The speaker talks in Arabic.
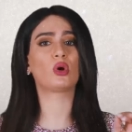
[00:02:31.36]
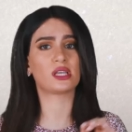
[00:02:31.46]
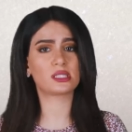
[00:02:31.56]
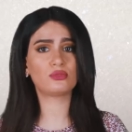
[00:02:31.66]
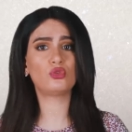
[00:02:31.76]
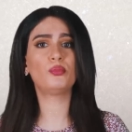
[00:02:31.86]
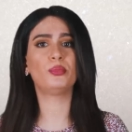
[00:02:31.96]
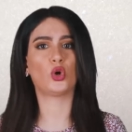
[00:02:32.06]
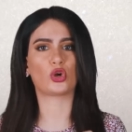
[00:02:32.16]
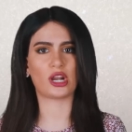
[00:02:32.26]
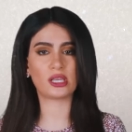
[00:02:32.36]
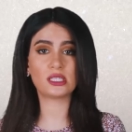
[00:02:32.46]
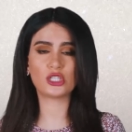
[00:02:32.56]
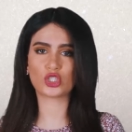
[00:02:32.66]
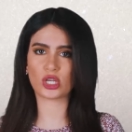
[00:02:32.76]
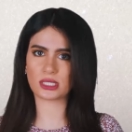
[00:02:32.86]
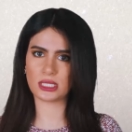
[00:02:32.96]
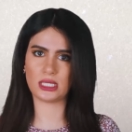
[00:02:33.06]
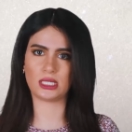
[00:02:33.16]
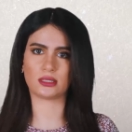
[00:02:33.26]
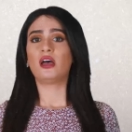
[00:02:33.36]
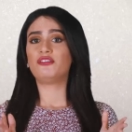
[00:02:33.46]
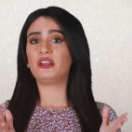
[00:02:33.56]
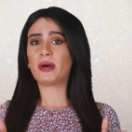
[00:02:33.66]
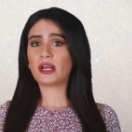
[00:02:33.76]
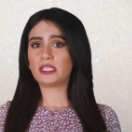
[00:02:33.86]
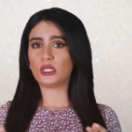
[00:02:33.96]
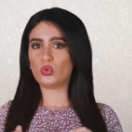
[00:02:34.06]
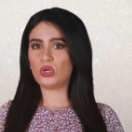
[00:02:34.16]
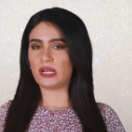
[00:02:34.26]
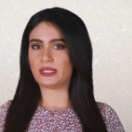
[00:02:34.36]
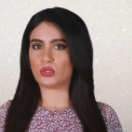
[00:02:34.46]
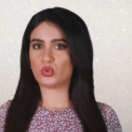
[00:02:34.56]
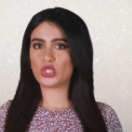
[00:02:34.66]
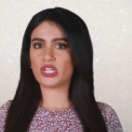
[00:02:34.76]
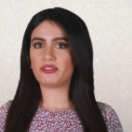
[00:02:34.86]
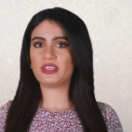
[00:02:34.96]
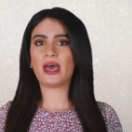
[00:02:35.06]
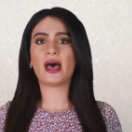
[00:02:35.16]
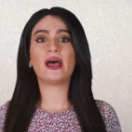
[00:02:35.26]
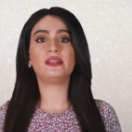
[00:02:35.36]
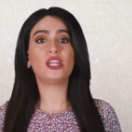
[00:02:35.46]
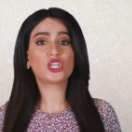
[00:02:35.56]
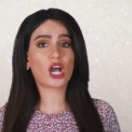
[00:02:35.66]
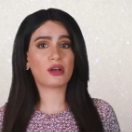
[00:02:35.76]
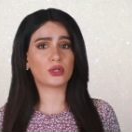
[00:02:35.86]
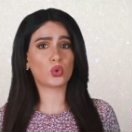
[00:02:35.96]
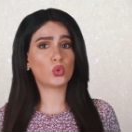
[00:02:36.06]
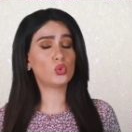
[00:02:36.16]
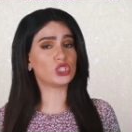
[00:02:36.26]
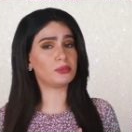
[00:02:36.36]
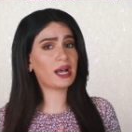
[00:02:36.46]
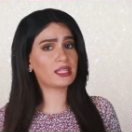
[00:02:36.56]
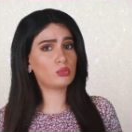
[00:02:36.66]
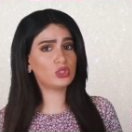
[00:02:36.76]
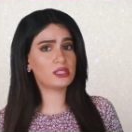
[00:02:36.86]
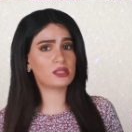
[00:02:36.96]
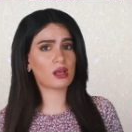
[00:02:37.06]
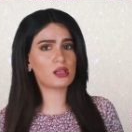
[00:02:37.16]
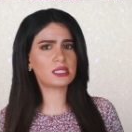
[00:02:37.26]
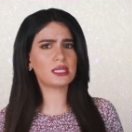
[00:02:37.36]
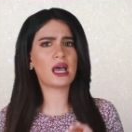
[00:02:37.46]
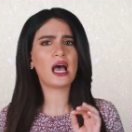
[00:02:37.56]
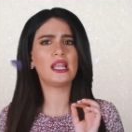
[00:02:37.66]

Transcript: ويصفهم بحراسه الشخصيين في المرة الأولى التي سجن فيها نجح في الخروج بعد مدة قصيرة